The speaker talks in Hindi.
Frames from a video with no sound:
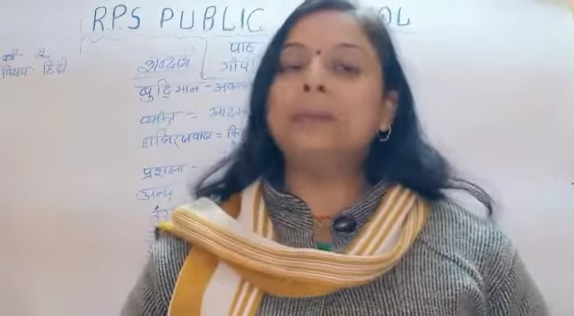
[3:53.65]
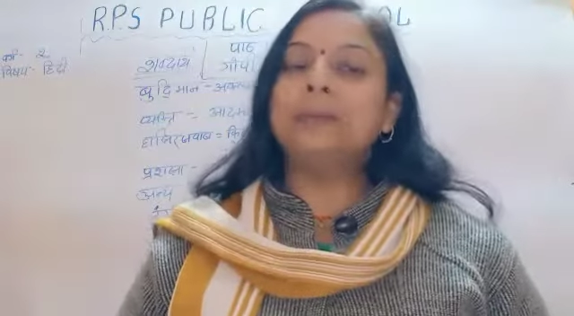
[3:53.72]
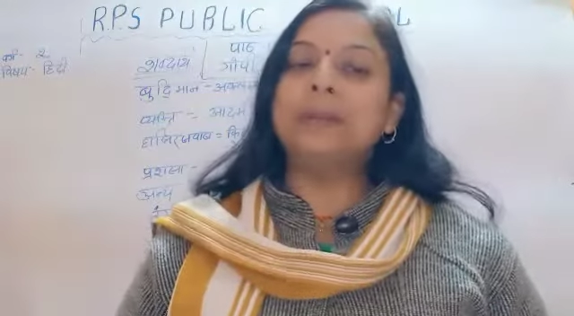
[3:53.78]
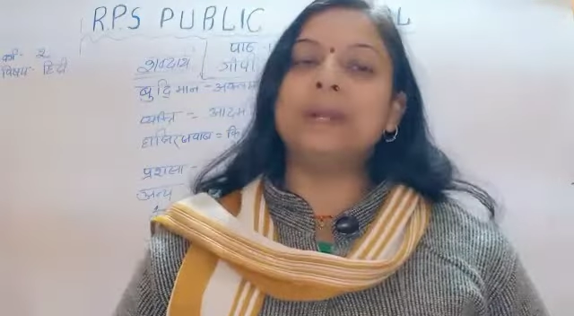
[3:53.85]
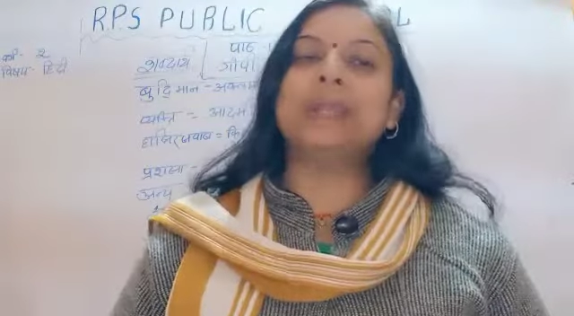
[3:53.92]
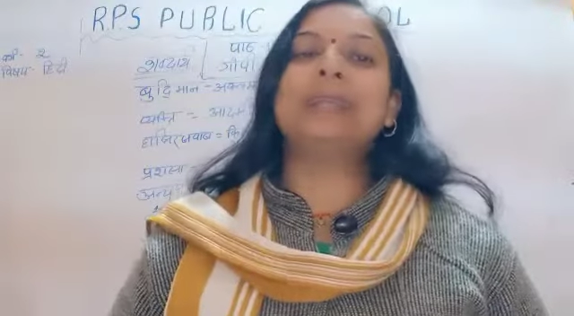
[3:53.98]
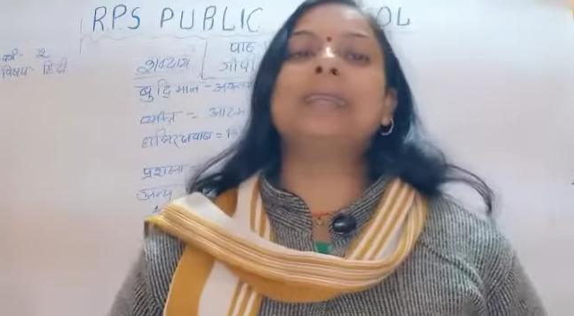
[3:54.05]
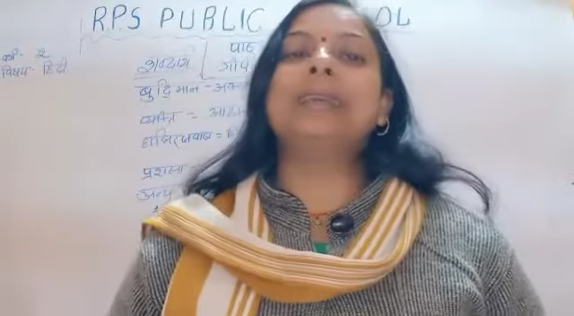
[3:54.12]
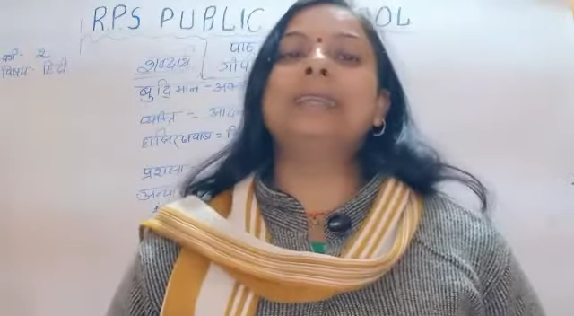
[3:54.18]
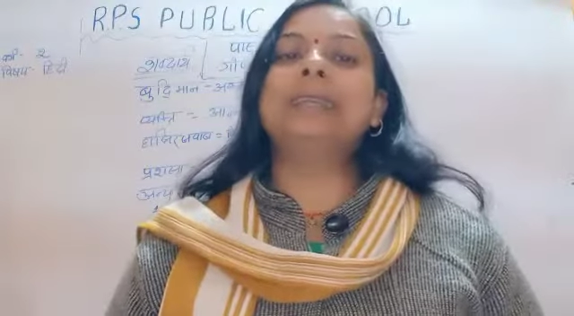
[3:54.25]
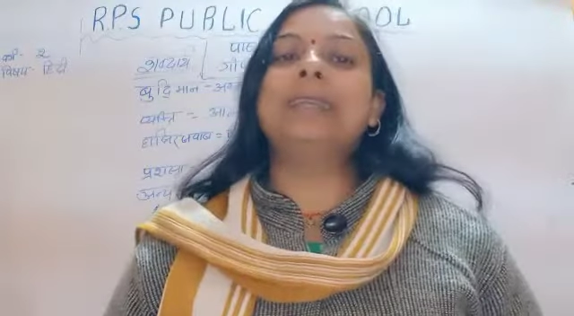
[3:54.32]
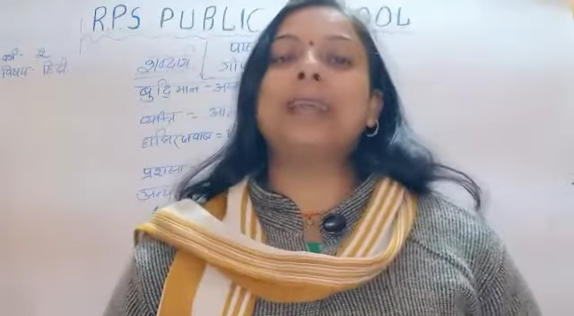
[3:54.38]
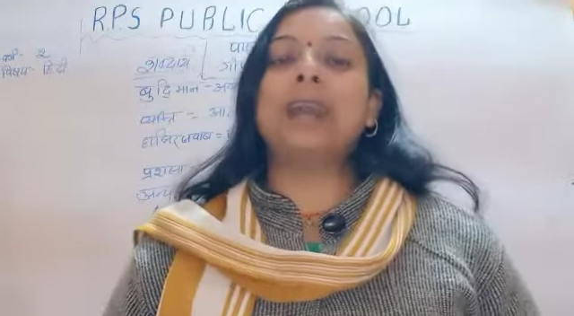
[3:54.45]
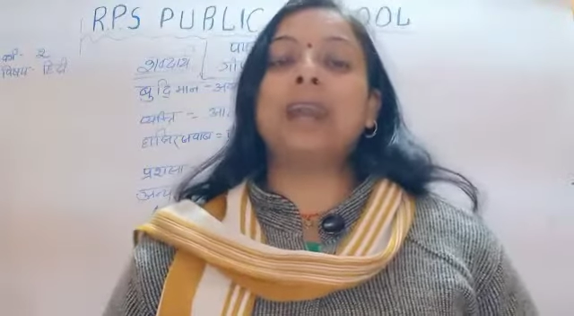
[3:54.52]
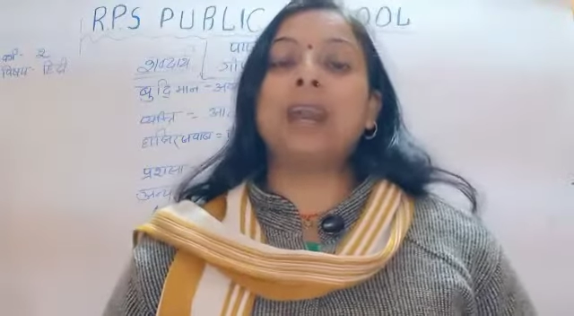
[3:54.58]
भर गई
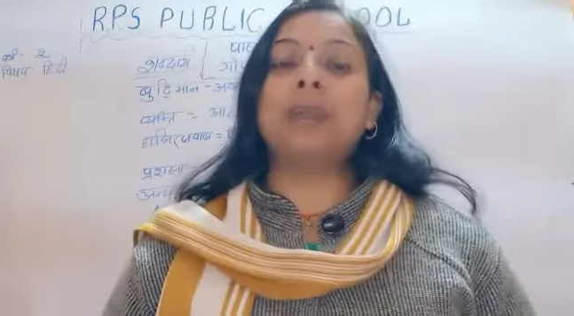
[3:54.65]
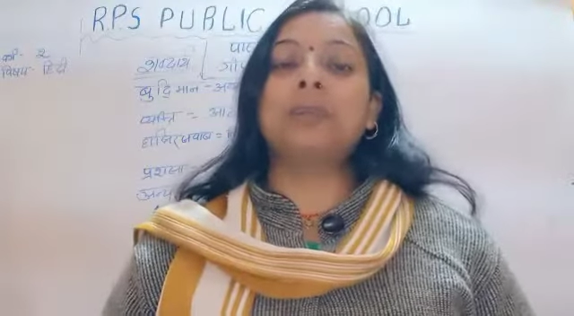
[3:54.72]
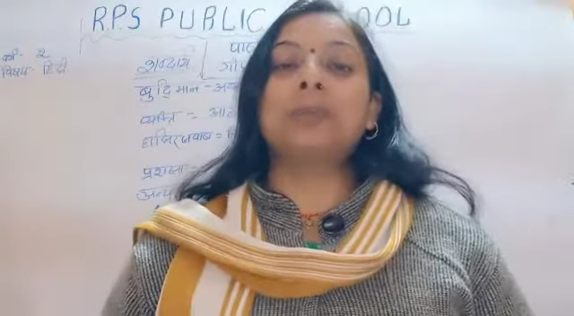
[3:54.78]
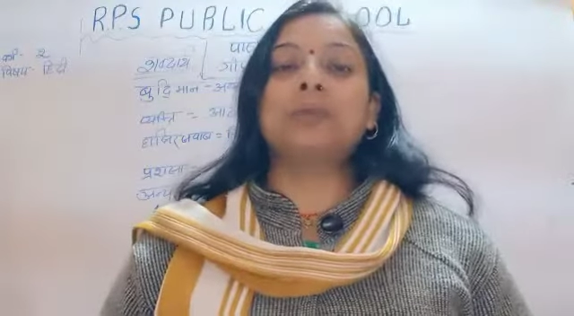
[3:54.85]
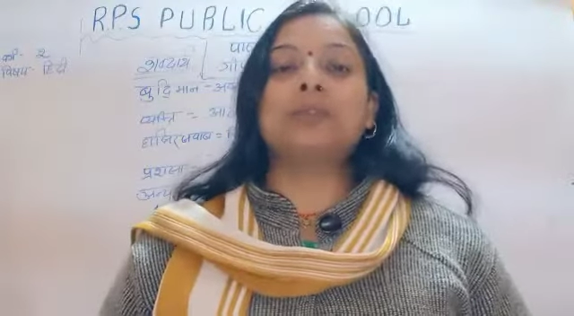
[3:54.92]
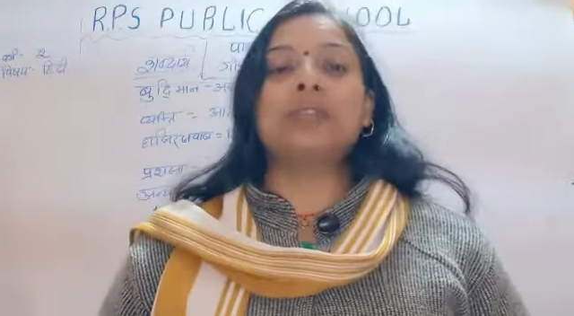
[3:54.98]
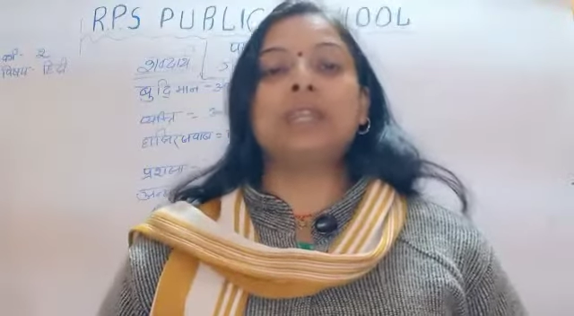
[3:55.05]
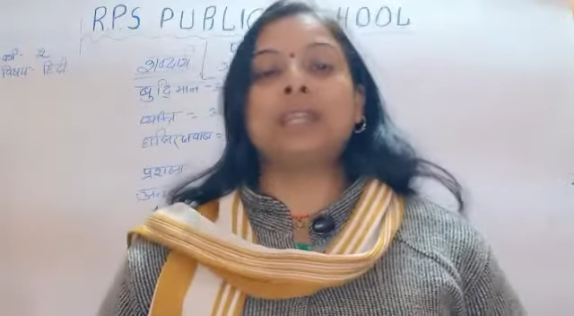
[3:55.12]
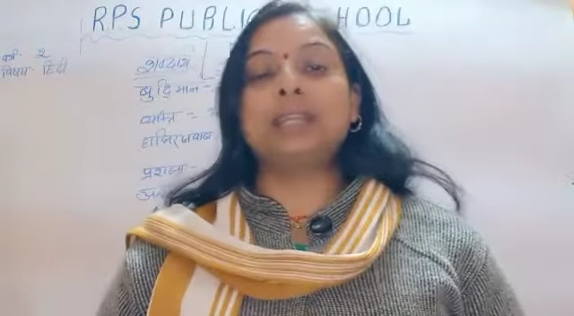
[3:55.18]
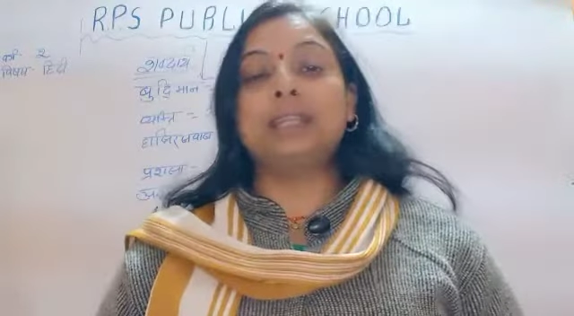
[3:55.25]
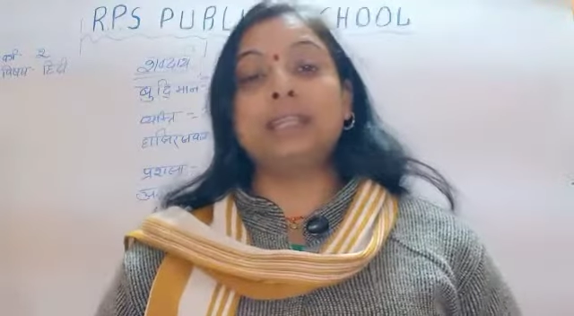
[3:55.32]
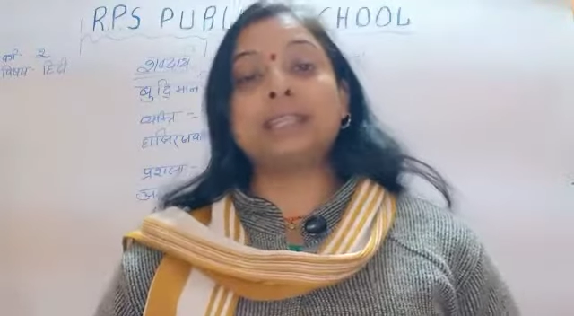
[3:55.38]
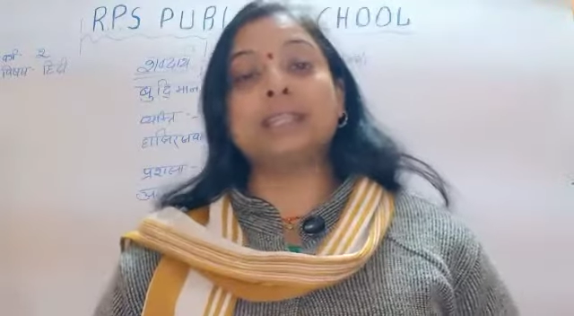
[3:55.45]
है अब सेठ जी